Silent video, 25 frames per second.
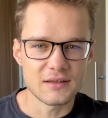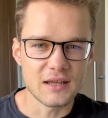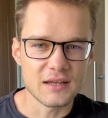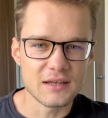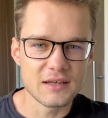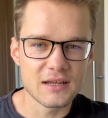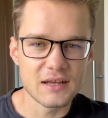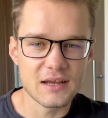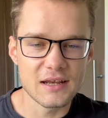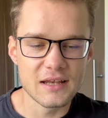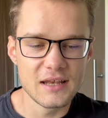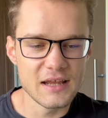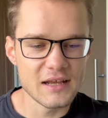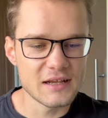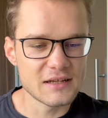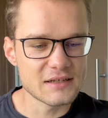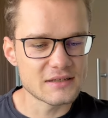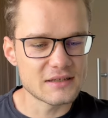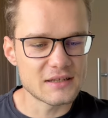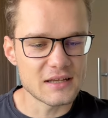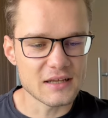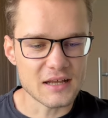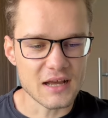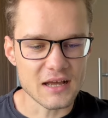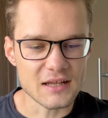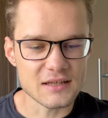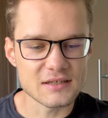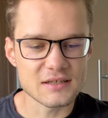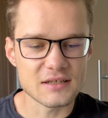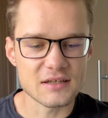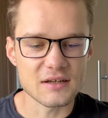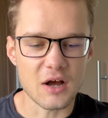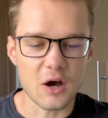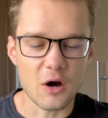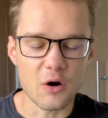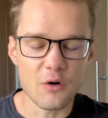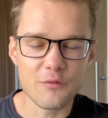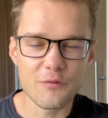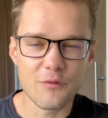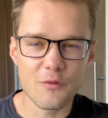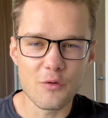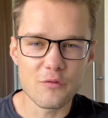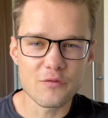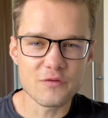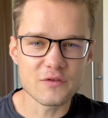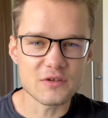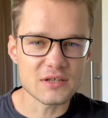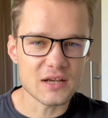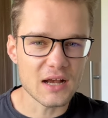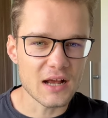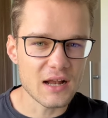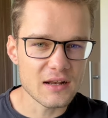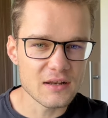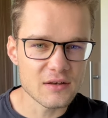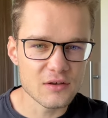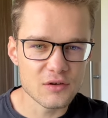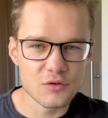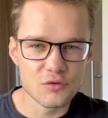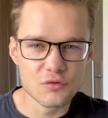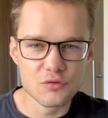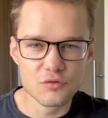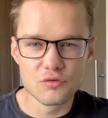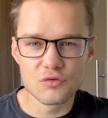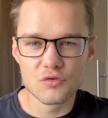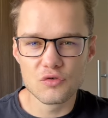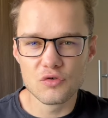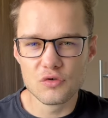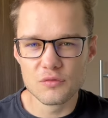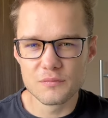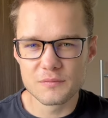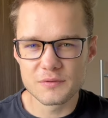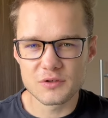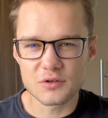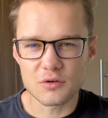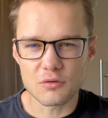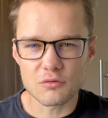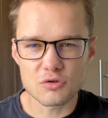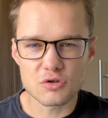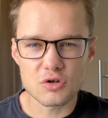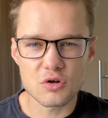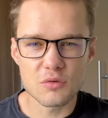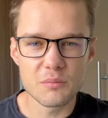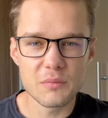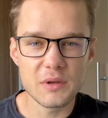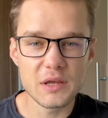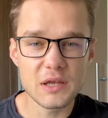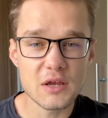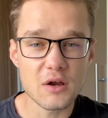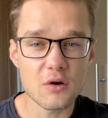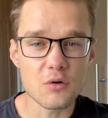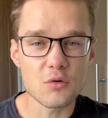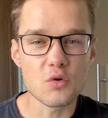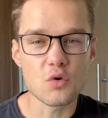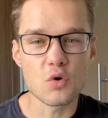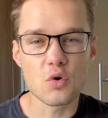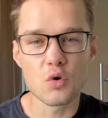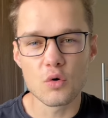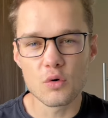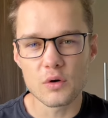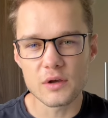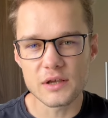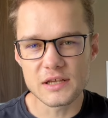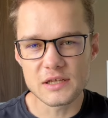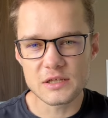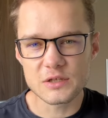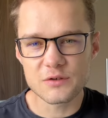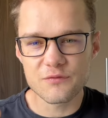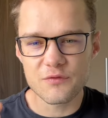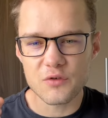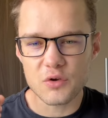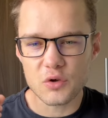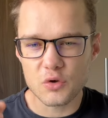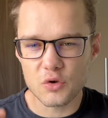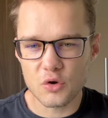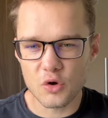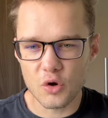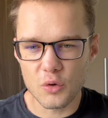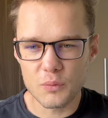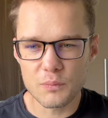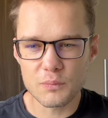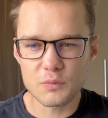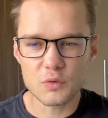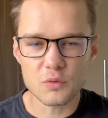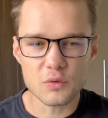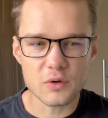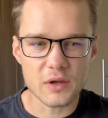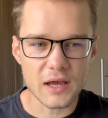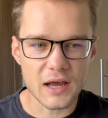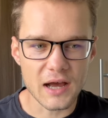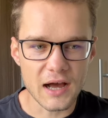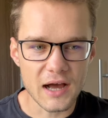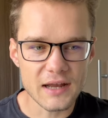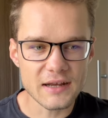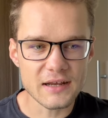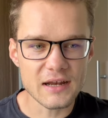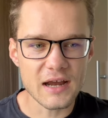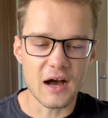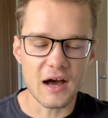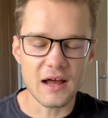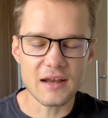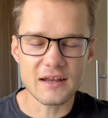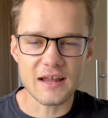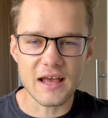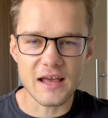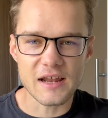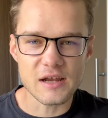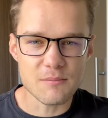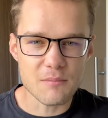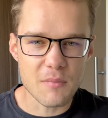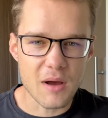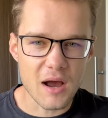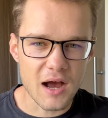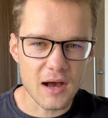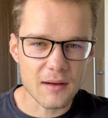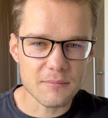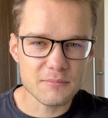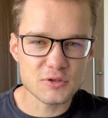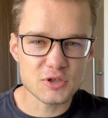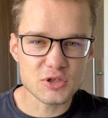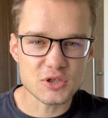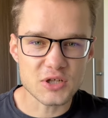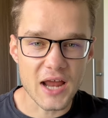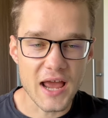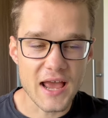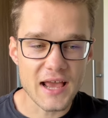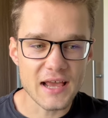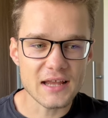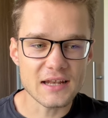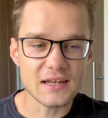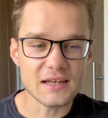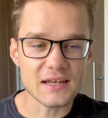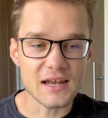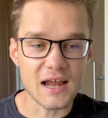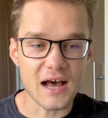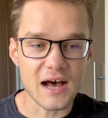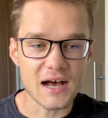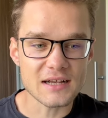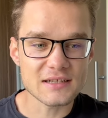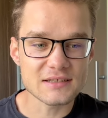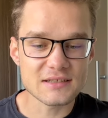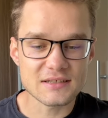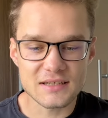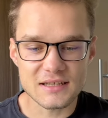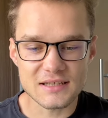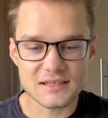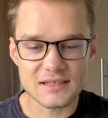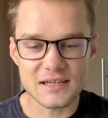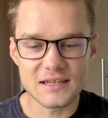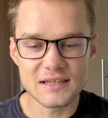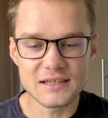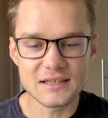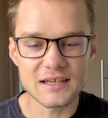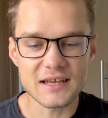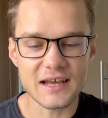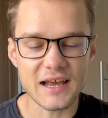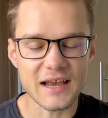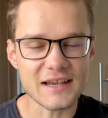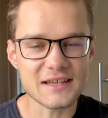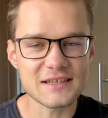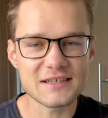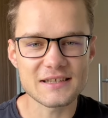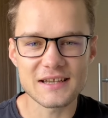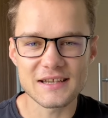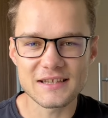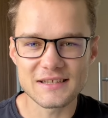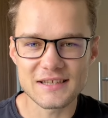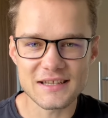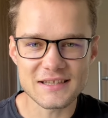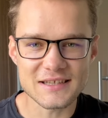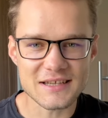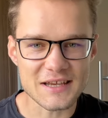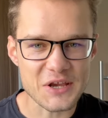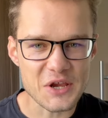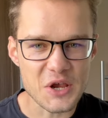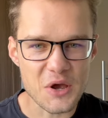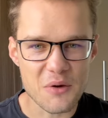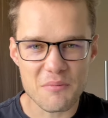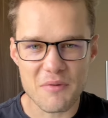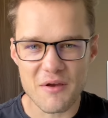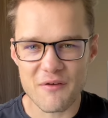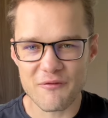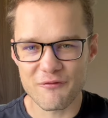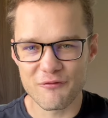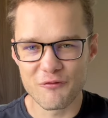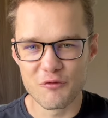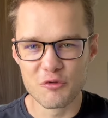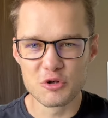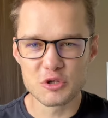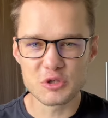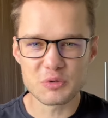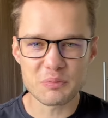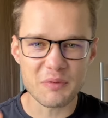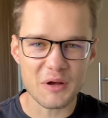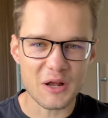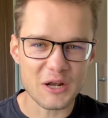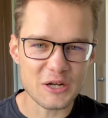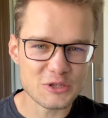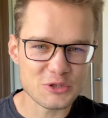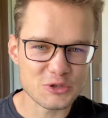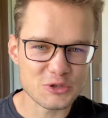Denn die Klicks, die ganzen Aufrufzahlen, YouTube, Social Media und Co. ist für Krypto gerade an einem absteigenden Ast. Das Interesse ist jetzt eher bei Fußball,